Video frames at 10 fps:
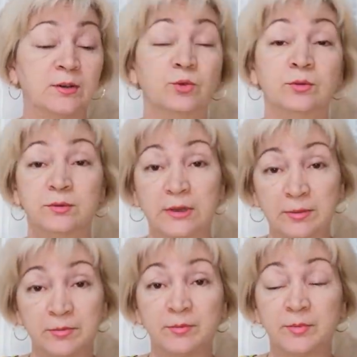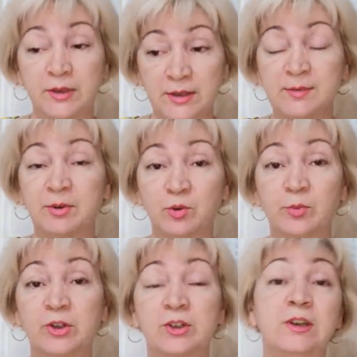Но там есть
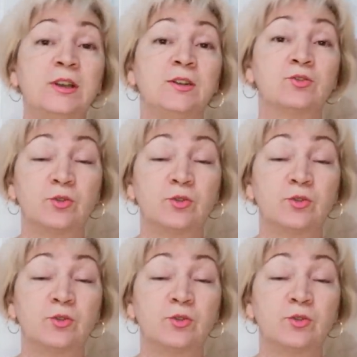предупреждение,